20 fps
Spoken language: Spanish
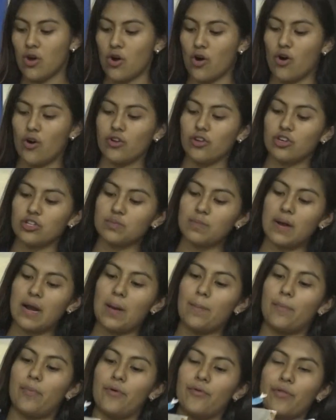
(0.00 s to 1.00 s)
Hoyos
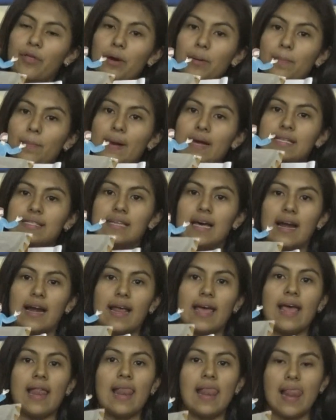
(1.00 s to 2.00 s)
para poder pasar
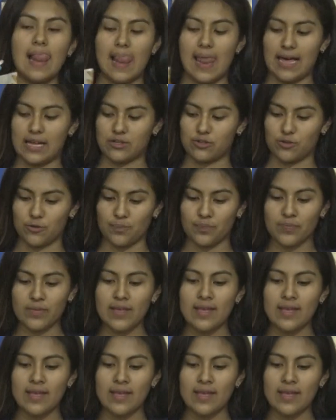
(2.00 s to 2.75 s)
el lazo.